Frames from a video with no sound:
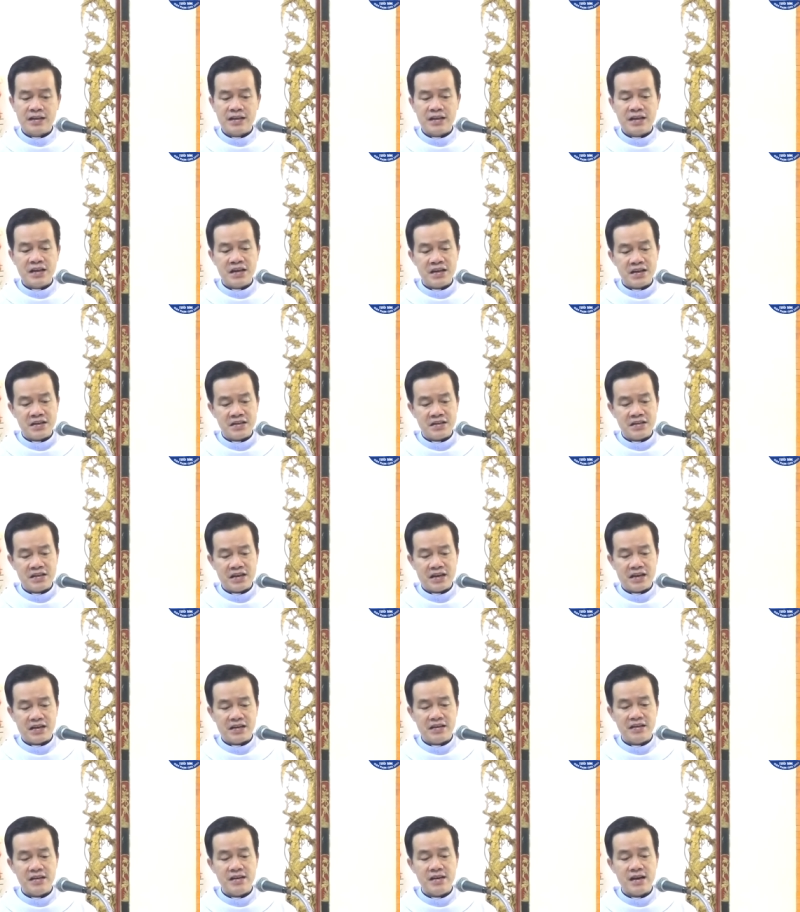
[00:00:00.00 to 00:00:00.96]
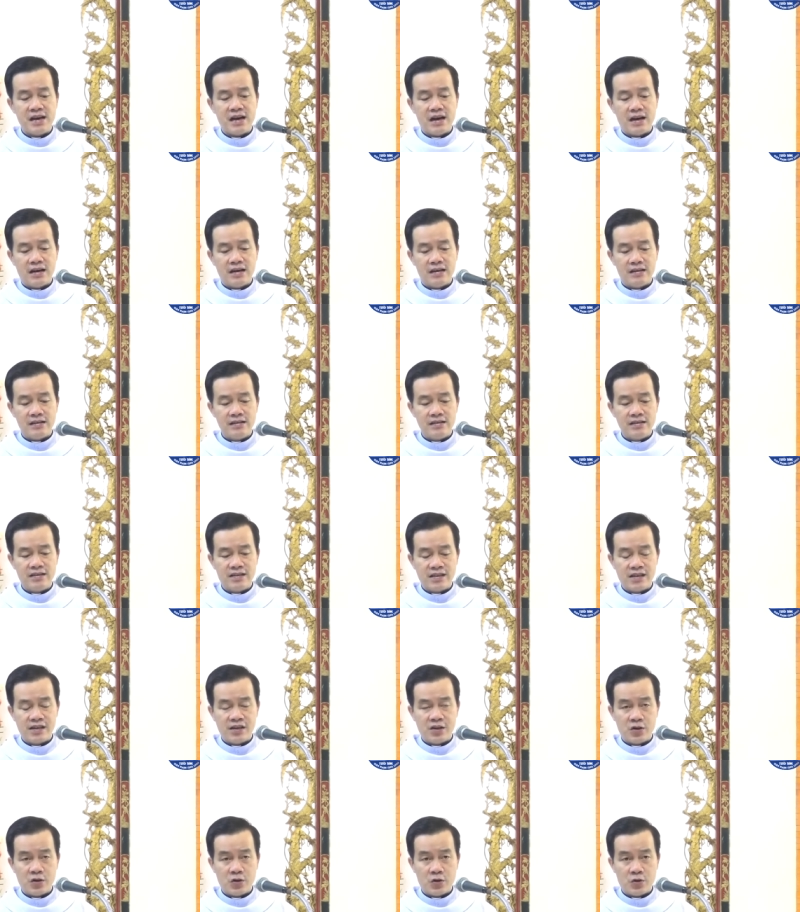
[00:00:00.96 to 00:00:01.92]
kiên nhẫn ở
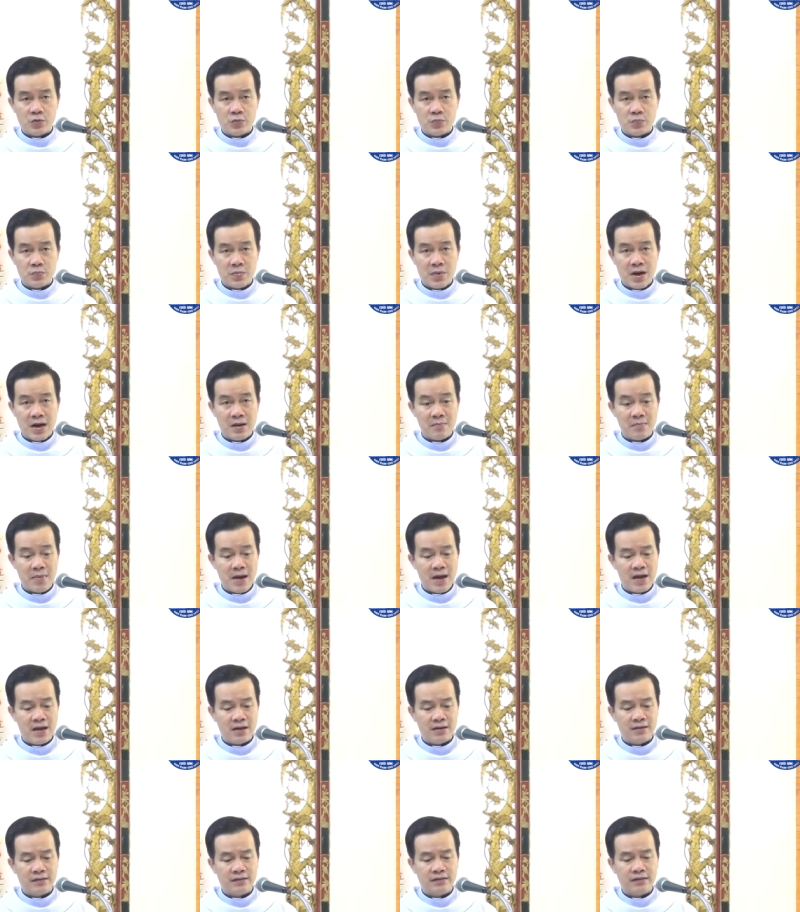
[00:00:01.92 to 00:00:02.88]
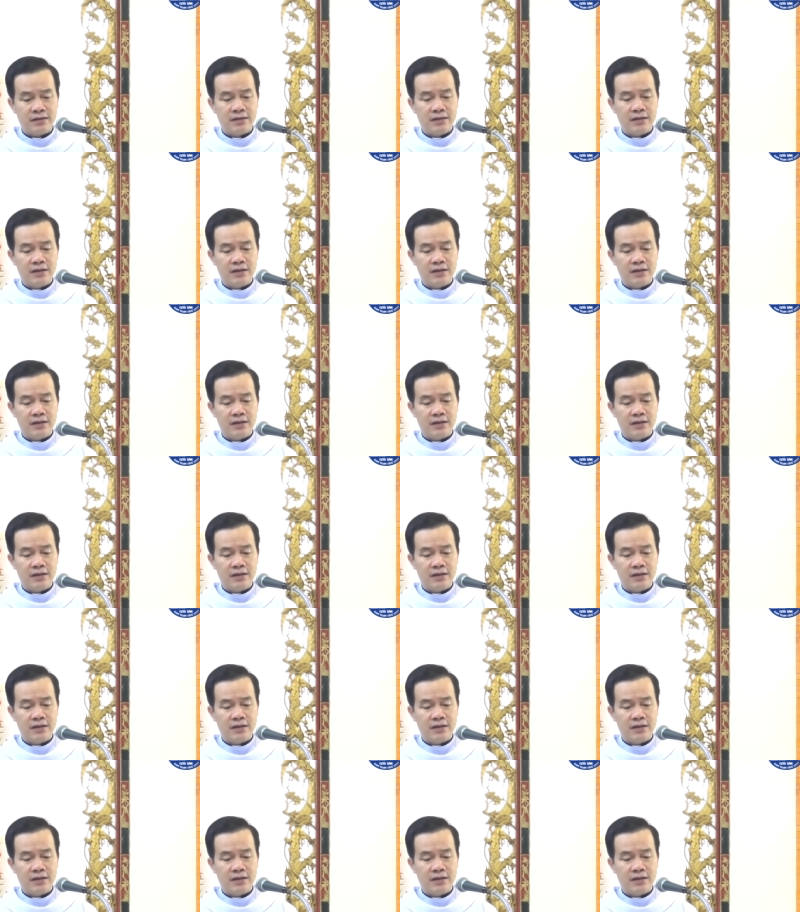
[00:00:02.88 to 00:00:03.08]
Zerubbabel